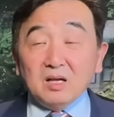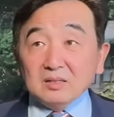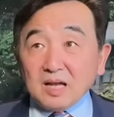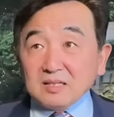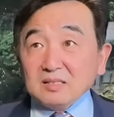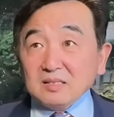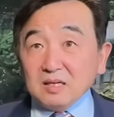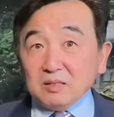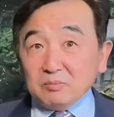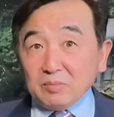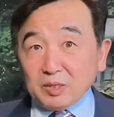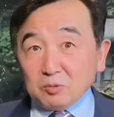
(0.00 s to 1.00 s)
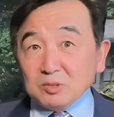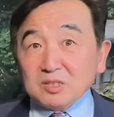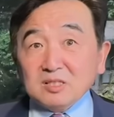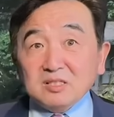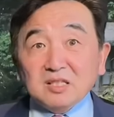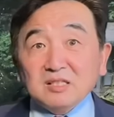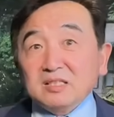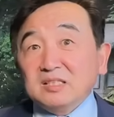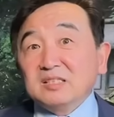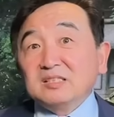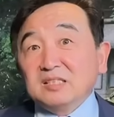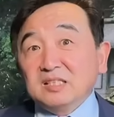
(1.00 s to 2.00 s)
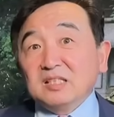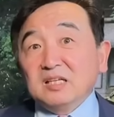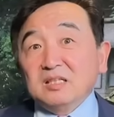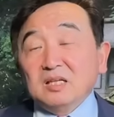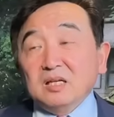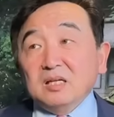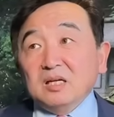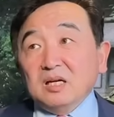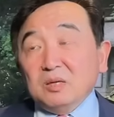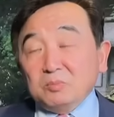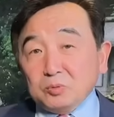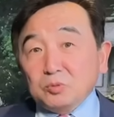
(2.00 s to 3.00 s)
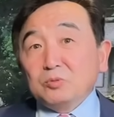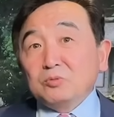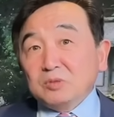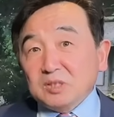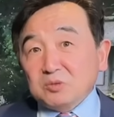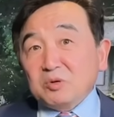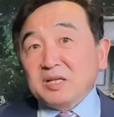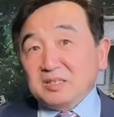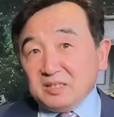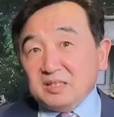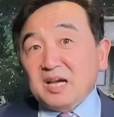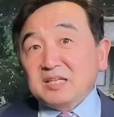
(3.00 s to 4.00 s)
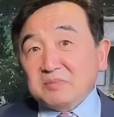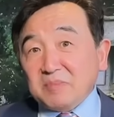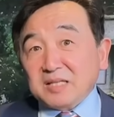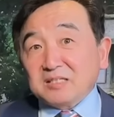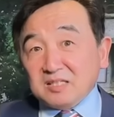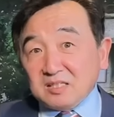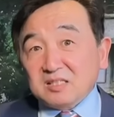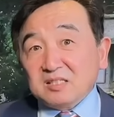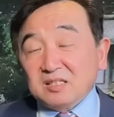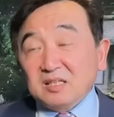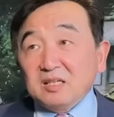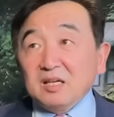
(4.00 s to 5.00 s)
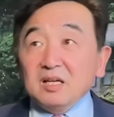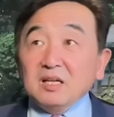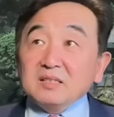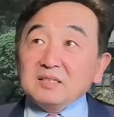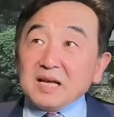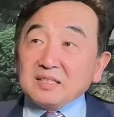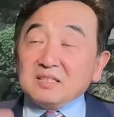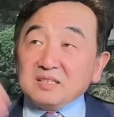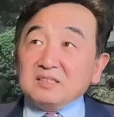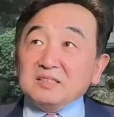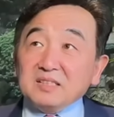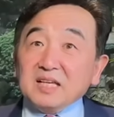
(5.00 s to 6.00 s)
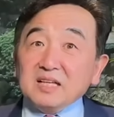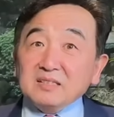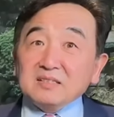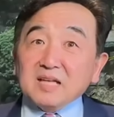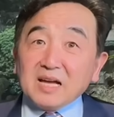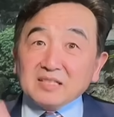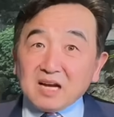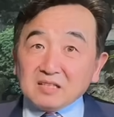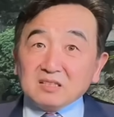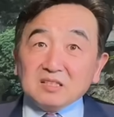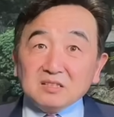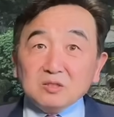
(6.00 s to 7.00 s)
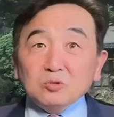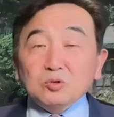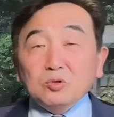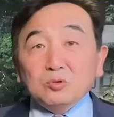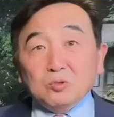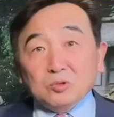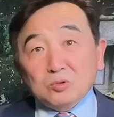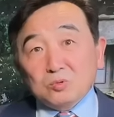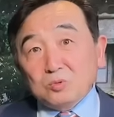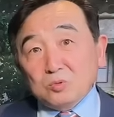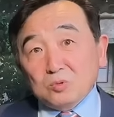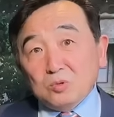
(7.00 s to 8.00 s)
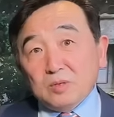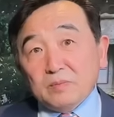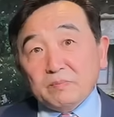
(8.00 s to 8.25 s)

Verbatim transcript: 但是呢，美国自身的经济呢，呃，不容乐观，应该是蛮真实。在此之前，财长曾经去过中共国，